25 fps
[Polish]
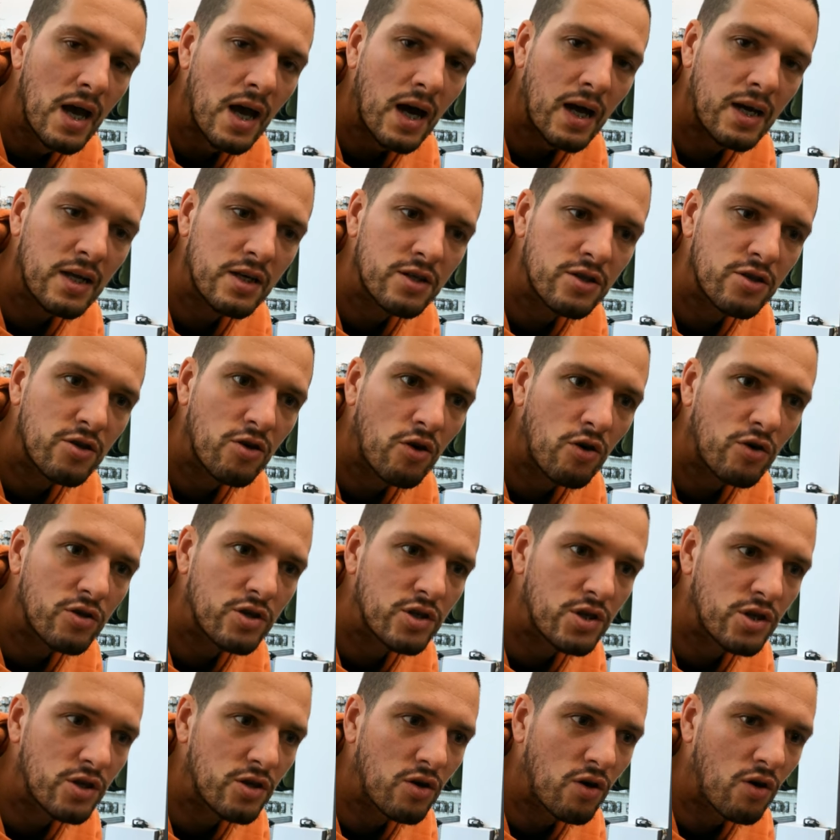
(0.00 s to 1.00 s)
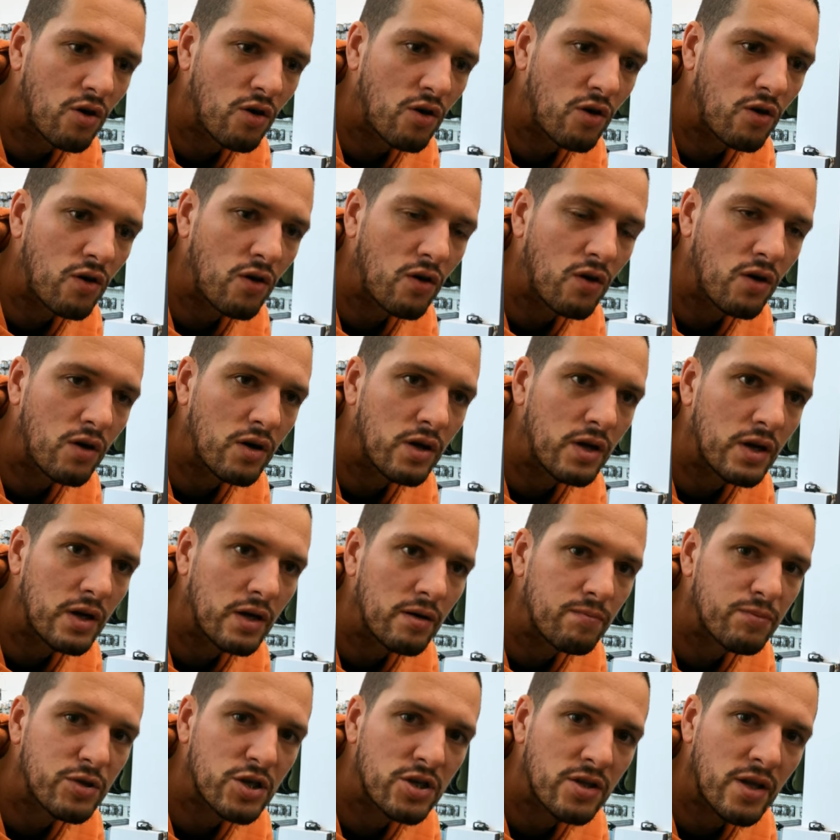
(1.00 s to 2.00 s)
ale jeśli chodzi o
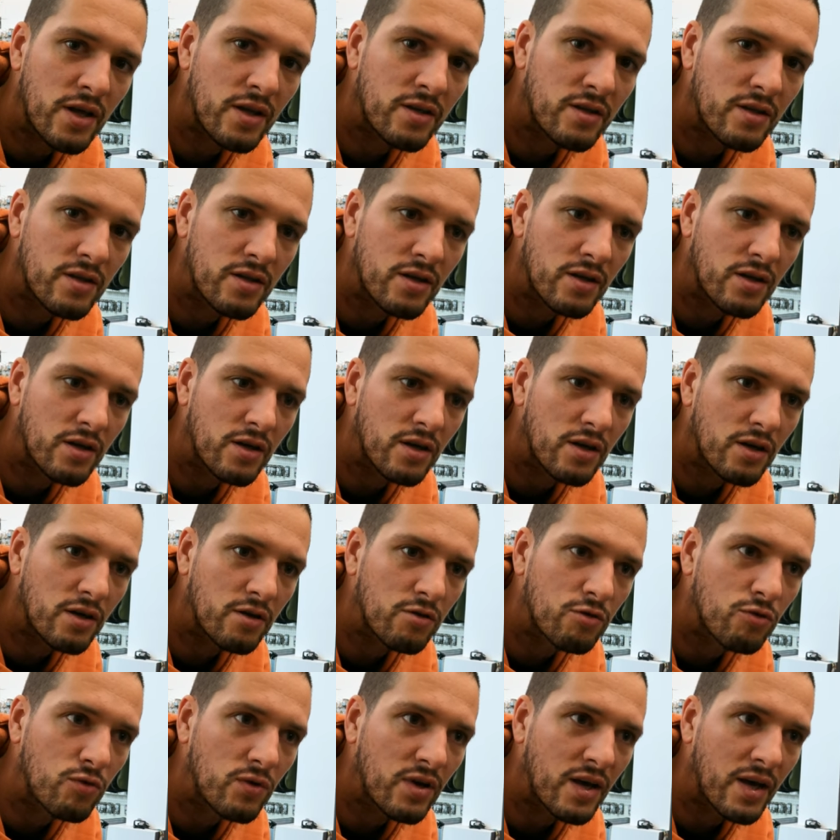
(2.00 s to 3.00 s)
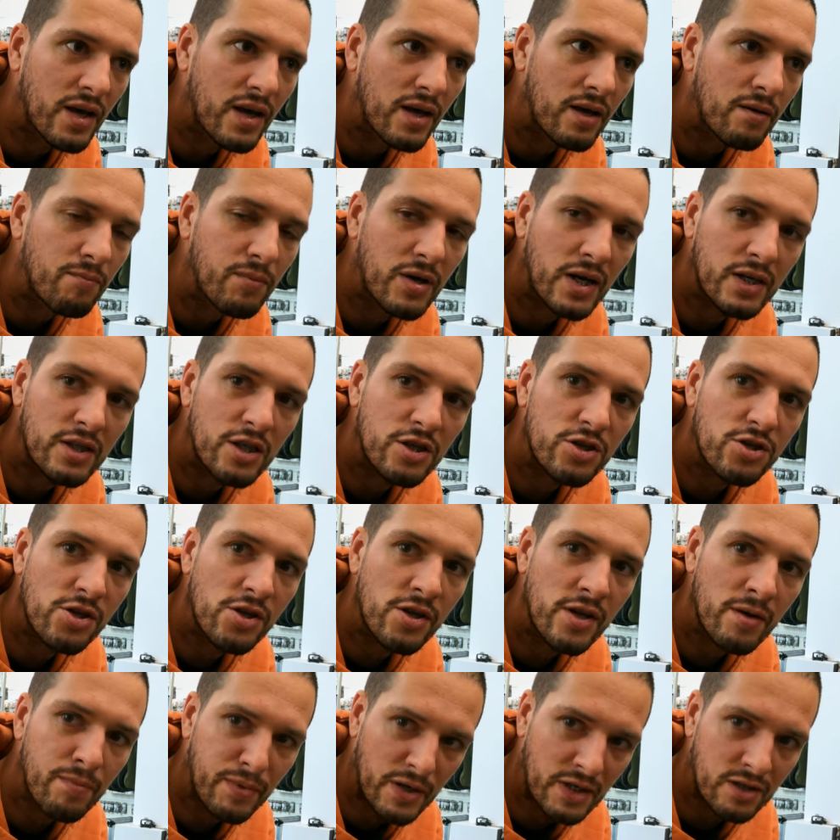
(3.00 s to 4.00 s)
e, przynęty, które praktycznie
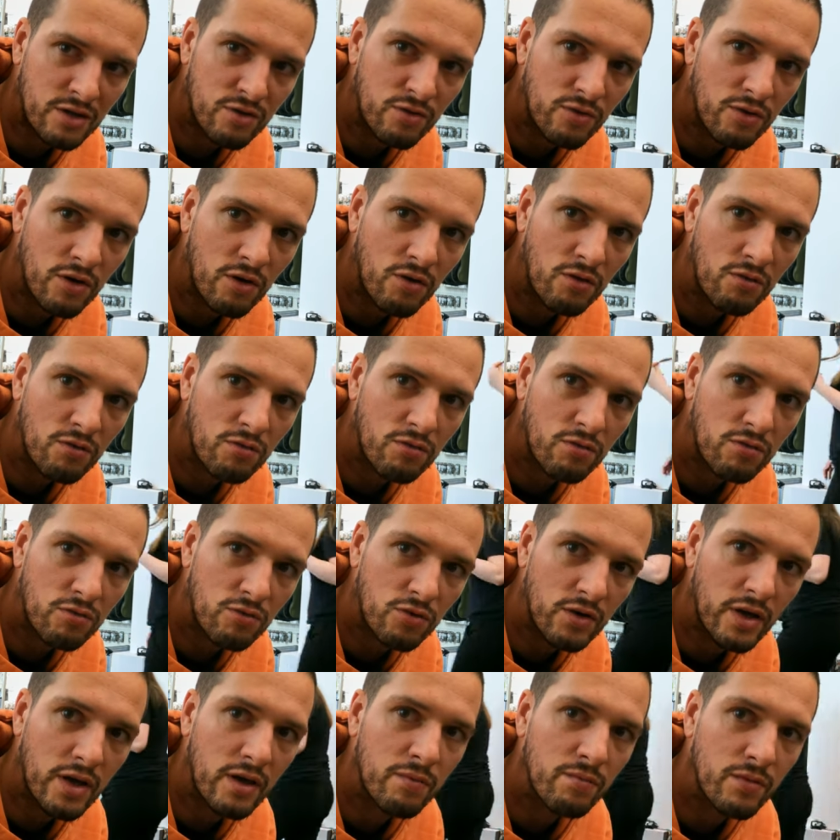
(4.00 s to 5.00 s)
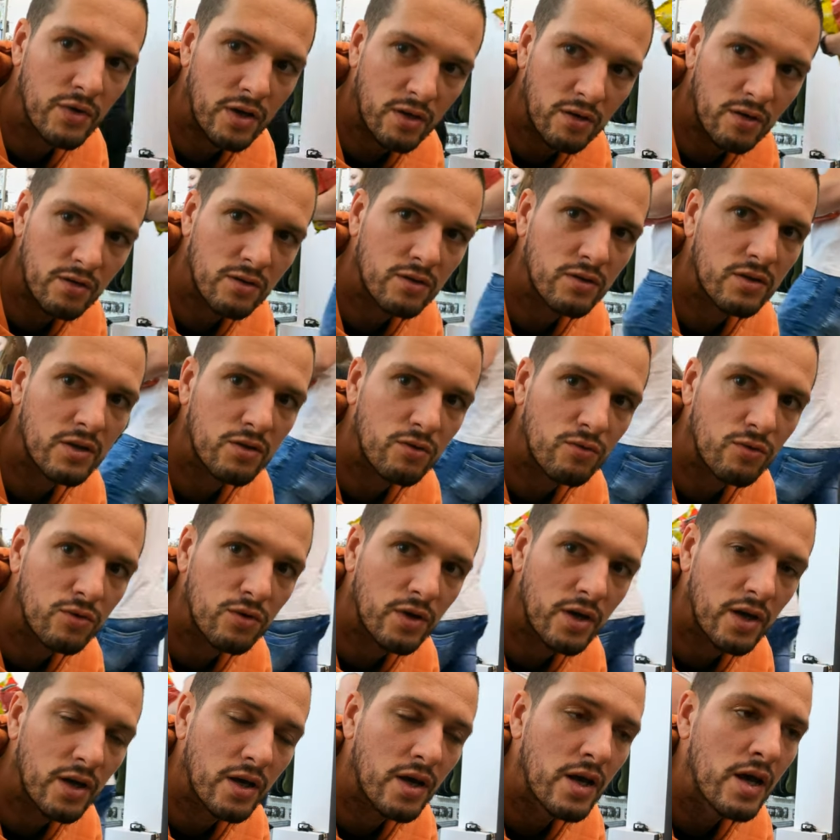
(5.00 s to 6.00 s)
nie pracują, które my,
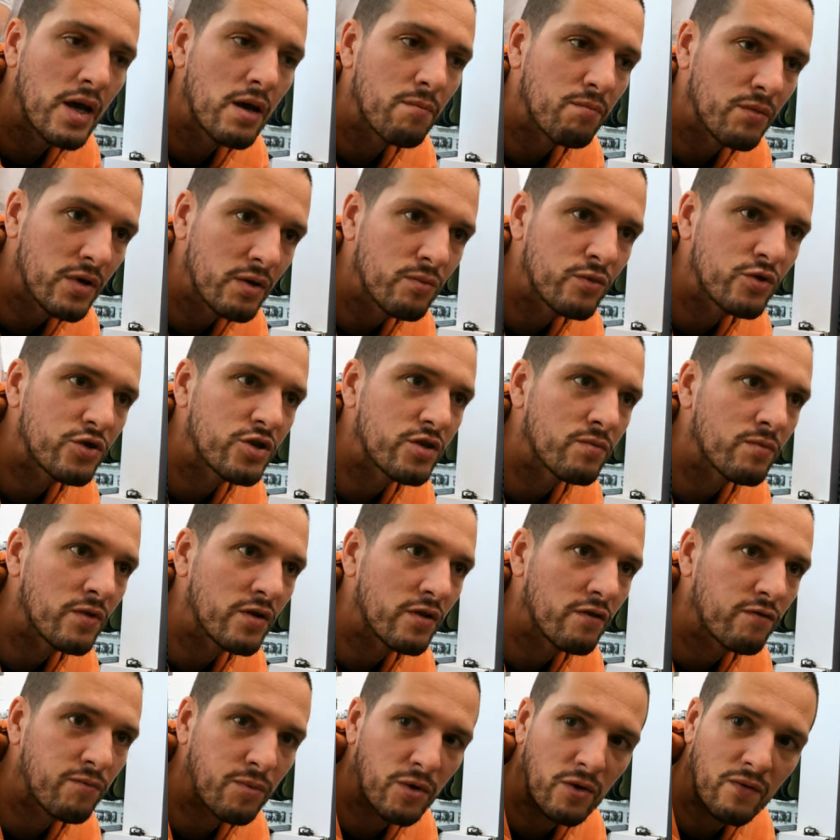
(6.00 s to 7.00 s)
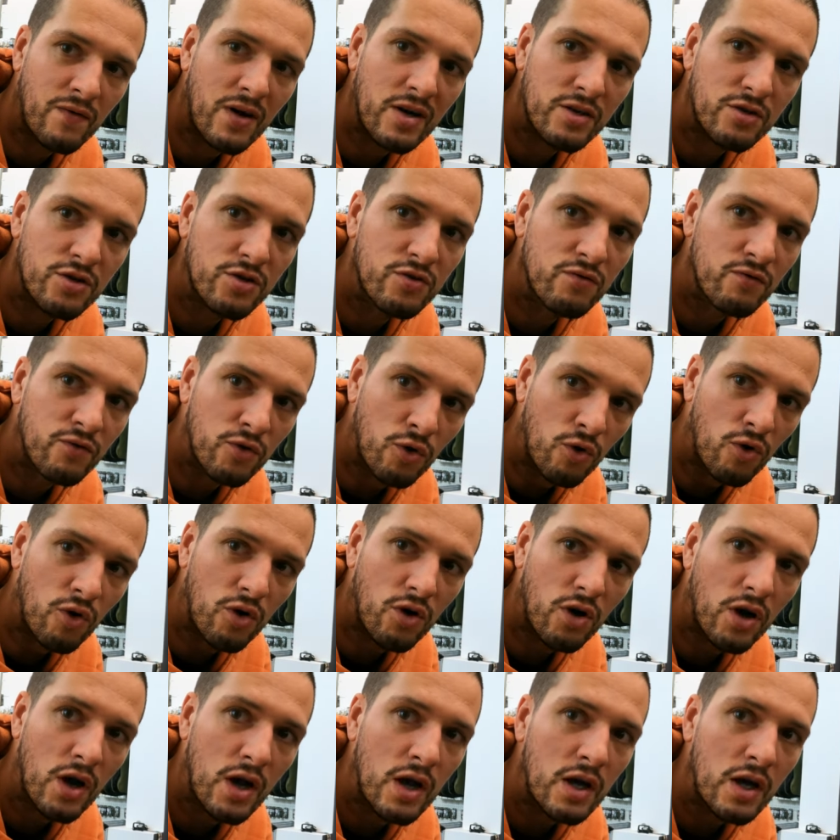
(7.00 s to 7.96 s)
które my musimy wprowadzić w ruch,